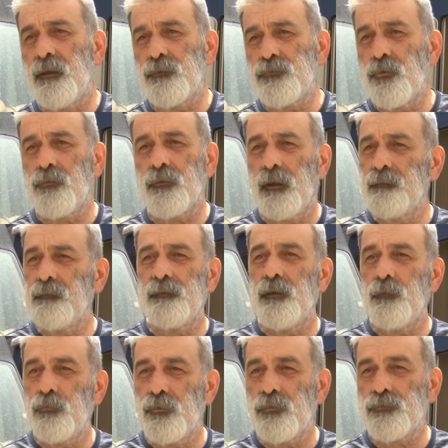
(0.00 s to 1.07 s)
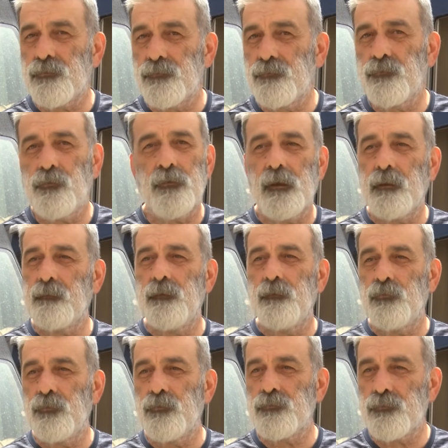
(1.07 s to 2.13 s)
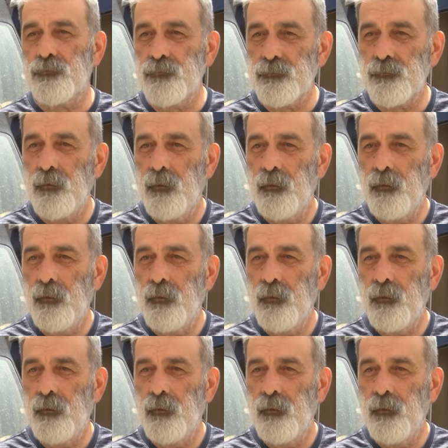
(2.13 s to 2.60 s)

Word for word: yere çok rahat gidebiliyorsunuz, konaklayabiliyorsunuz